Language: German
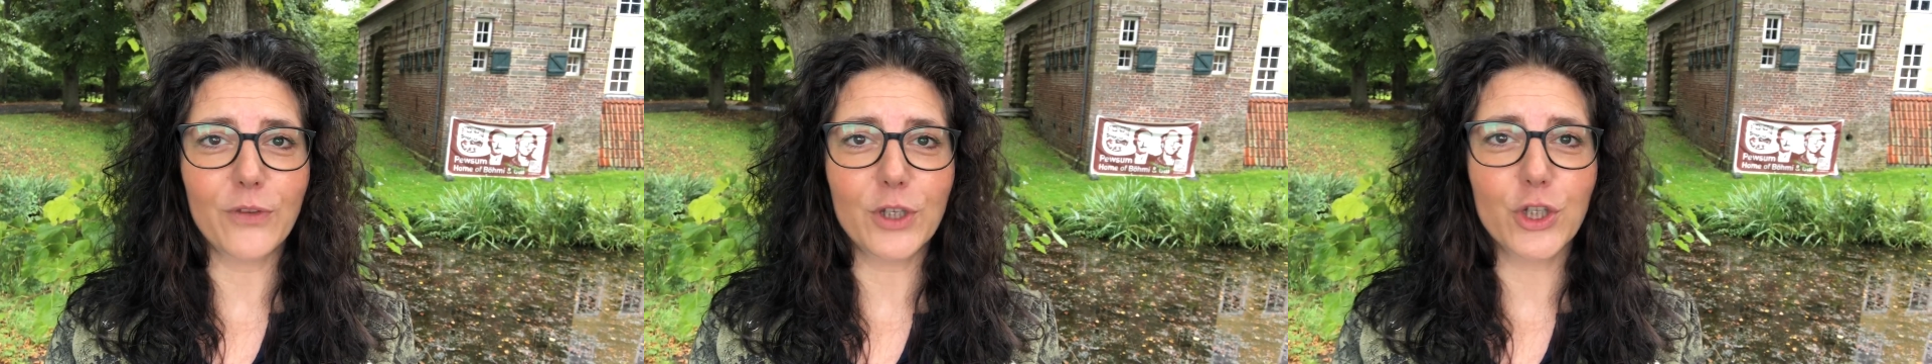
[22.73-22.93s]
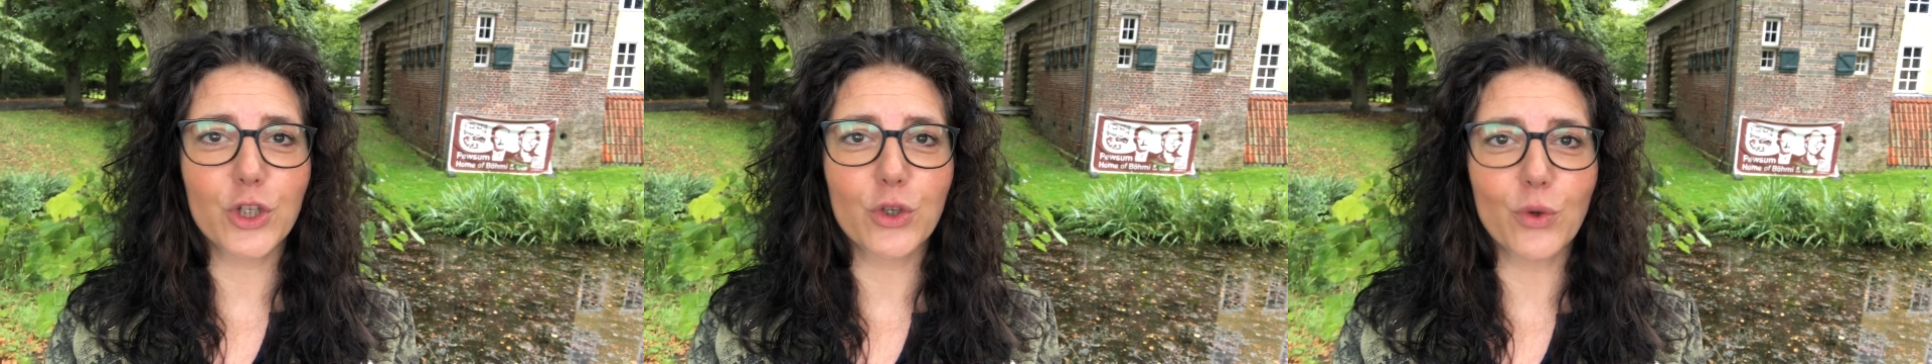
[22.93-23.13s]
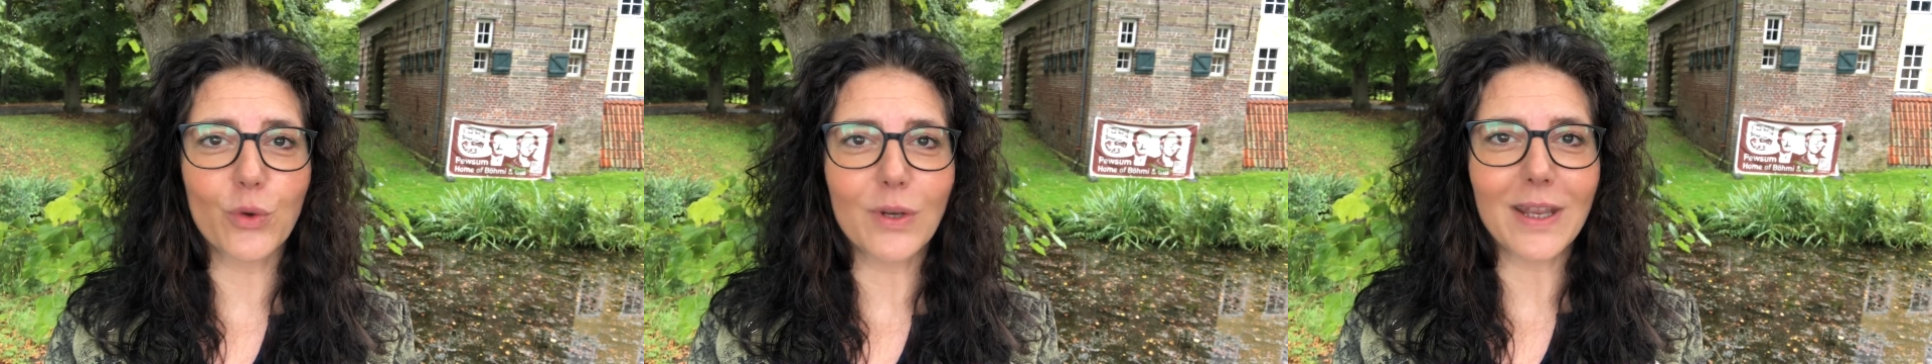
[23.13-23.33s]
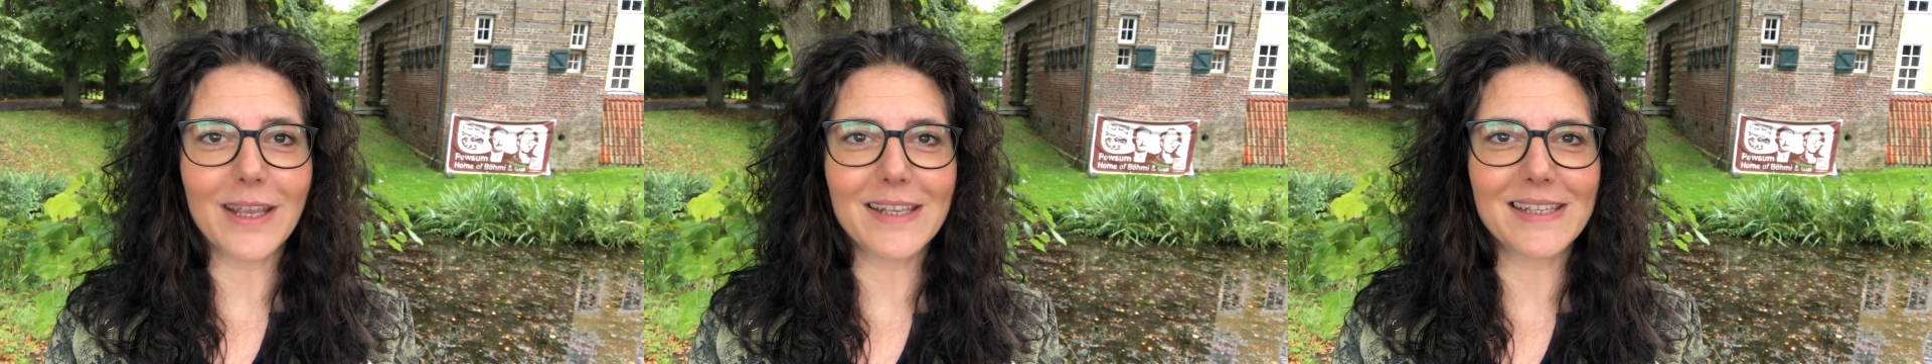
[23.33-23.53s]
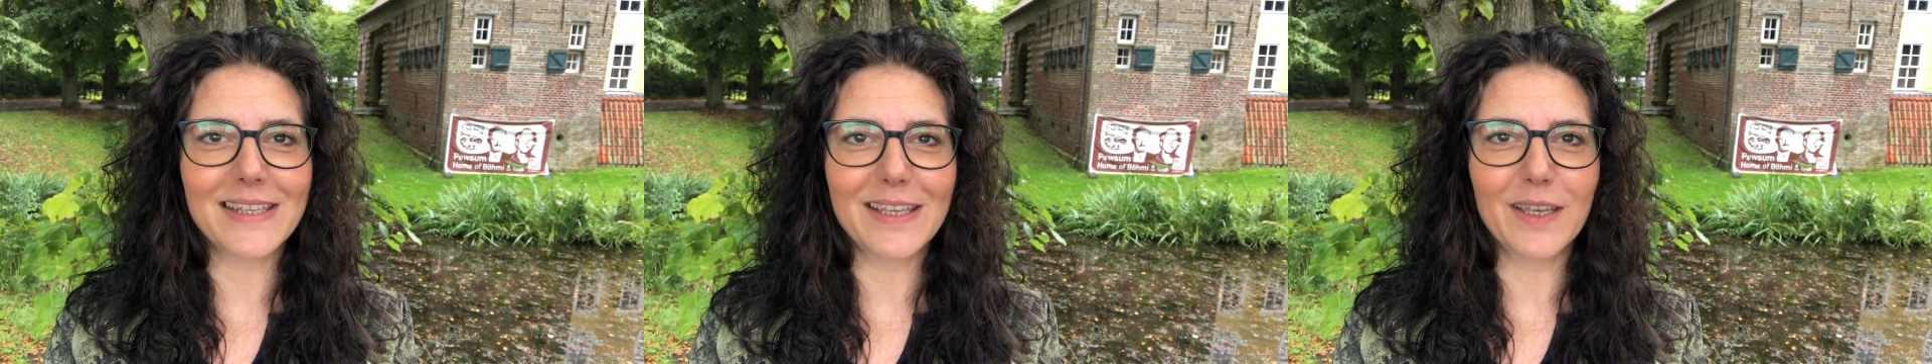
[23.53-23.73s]
wie schön
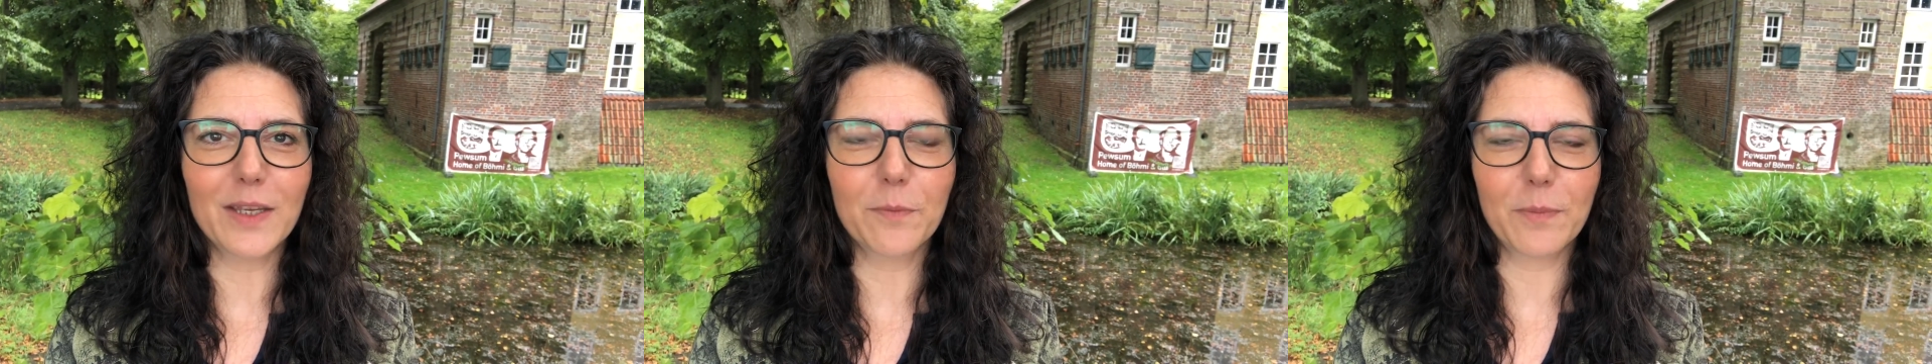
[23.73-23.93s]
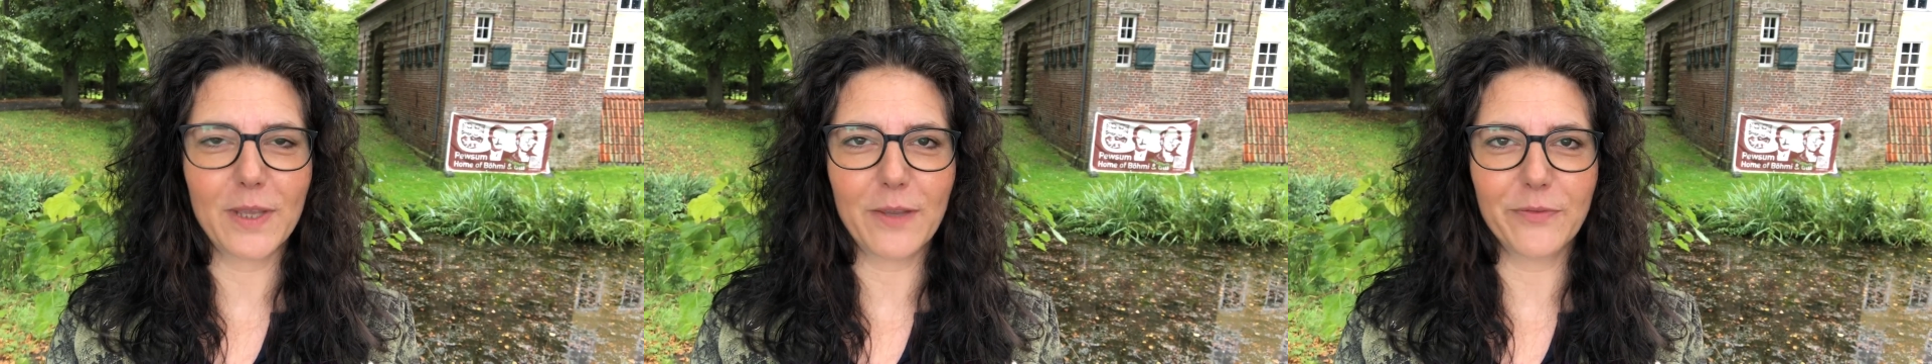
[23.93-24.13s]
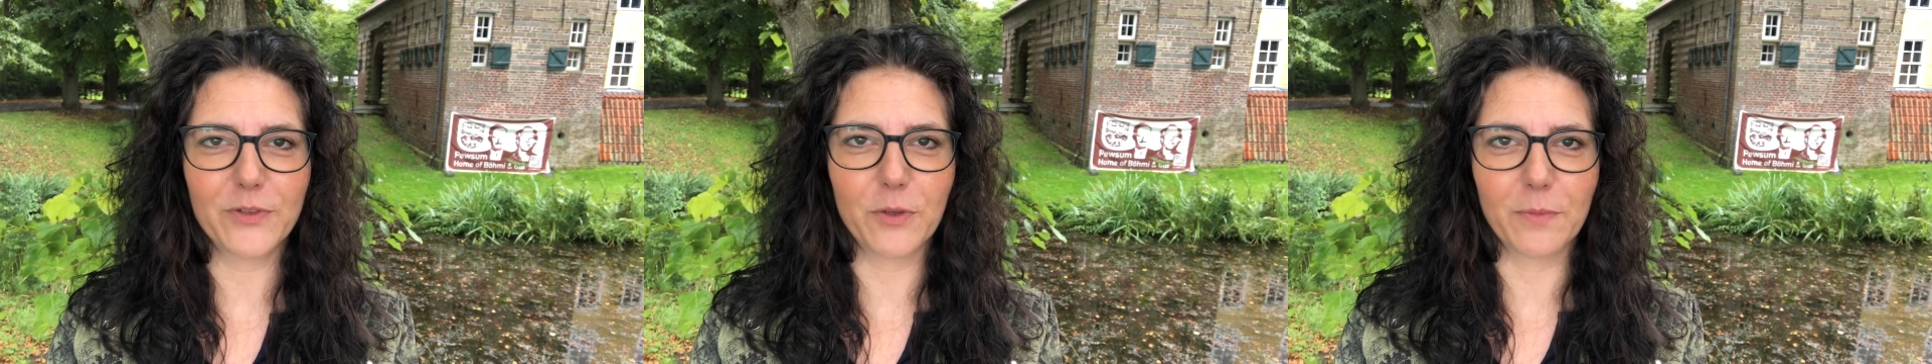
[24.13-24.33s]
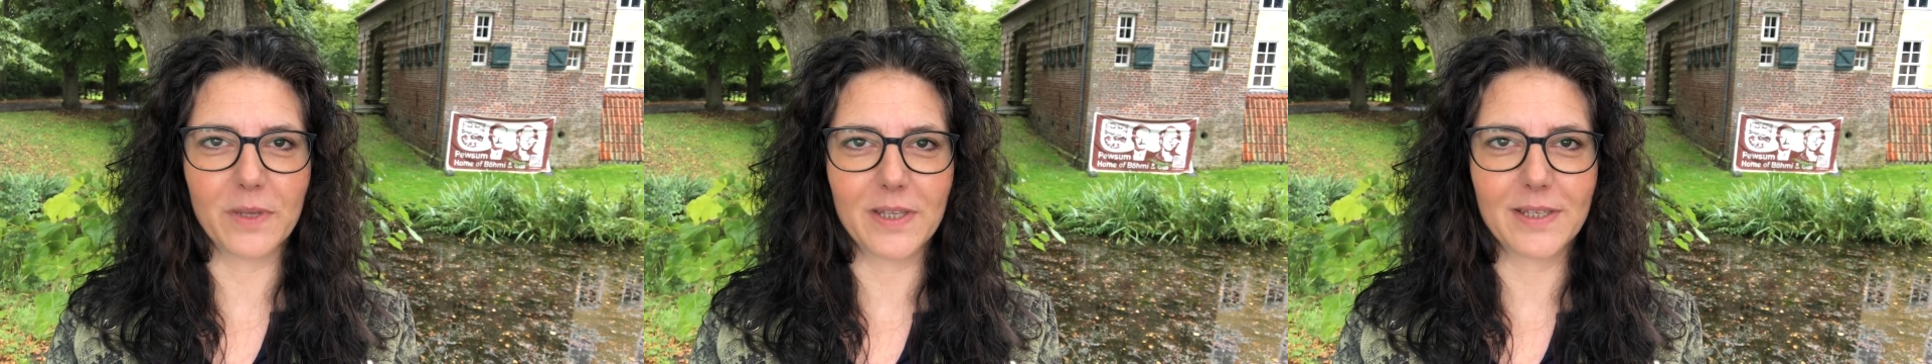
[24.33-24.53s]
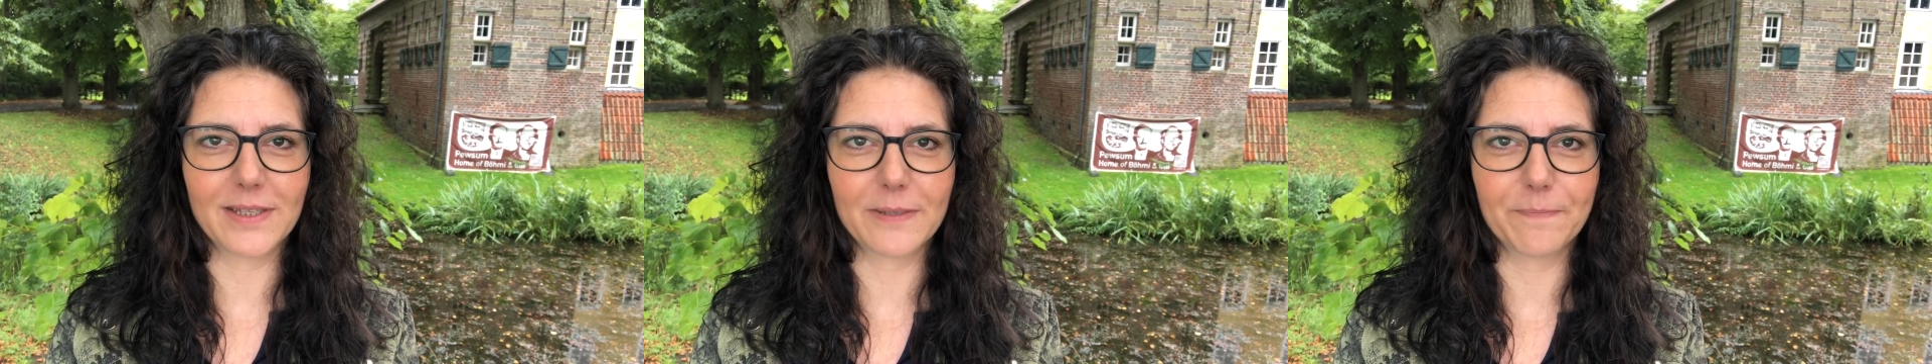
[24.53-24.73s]
es hier in Pevsum
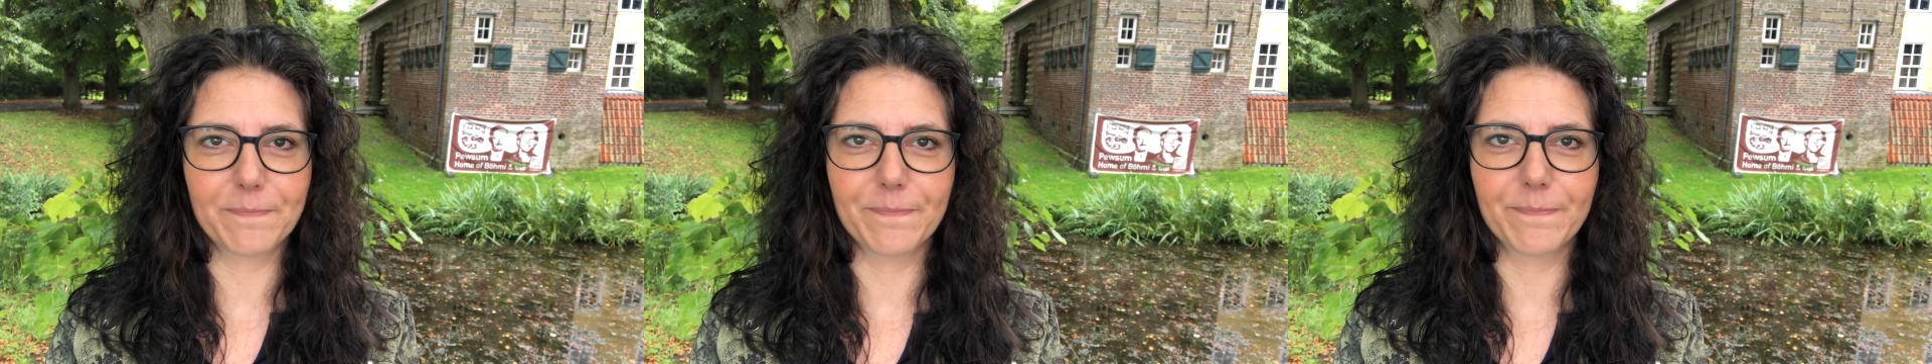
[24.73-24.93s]
ist.